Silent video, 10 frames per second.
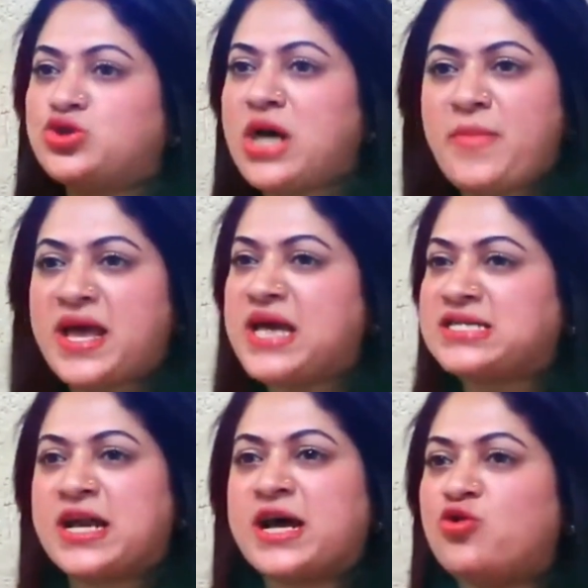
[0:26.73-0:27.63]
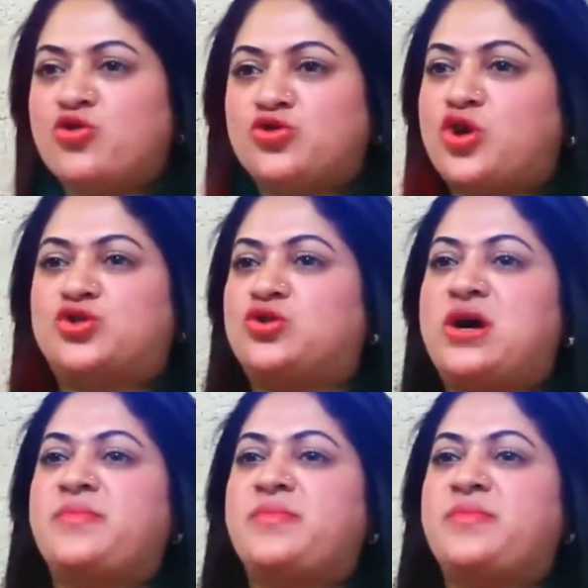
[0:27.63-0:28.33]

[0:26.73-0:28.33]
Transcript: রাইমা ইসলাম শিমুর হত্যাকাণ্ডের